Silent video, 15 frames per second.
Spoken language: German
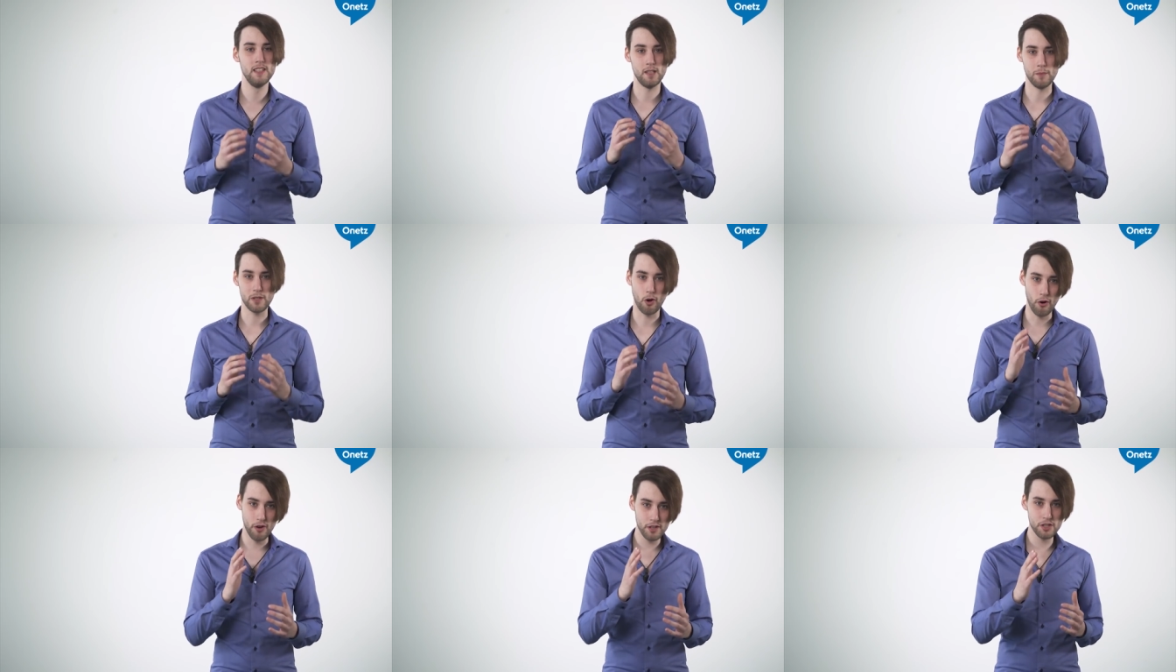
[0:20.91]

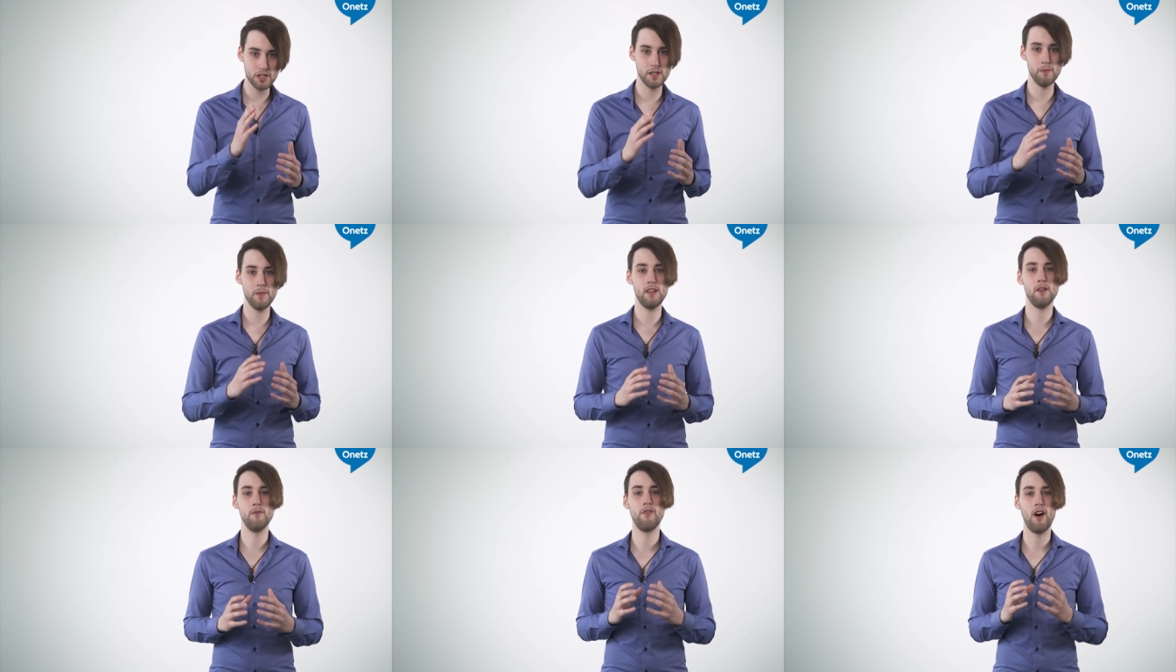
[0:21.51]
damit eure
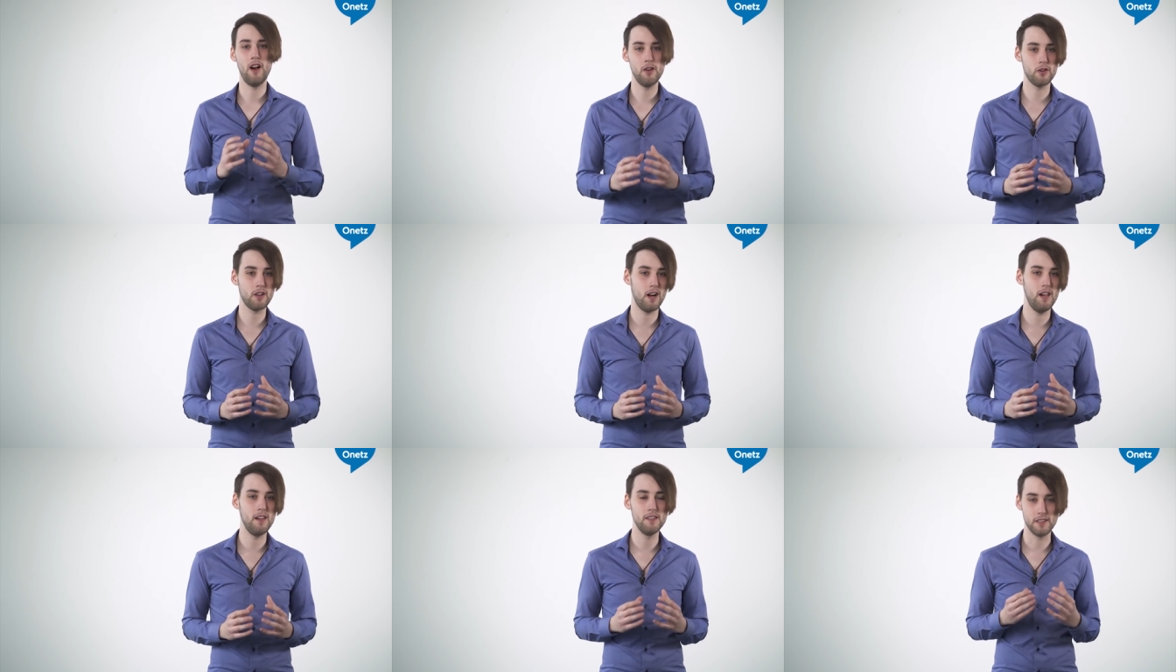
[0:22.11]
Stimme im
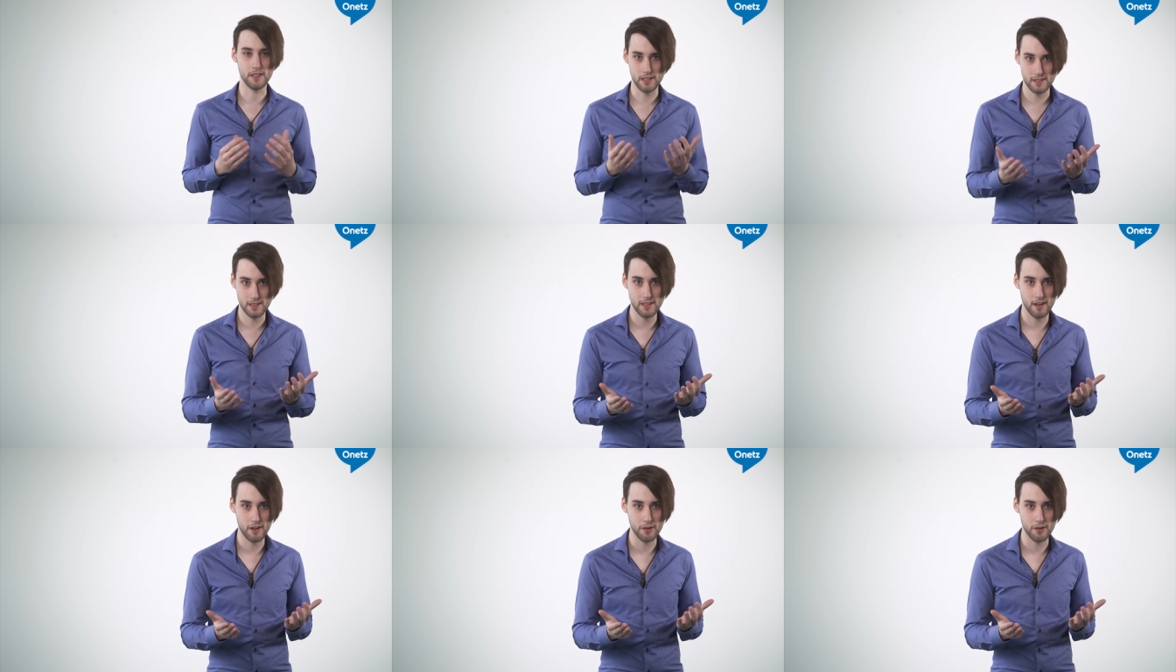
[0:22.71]
Wahllokal richtig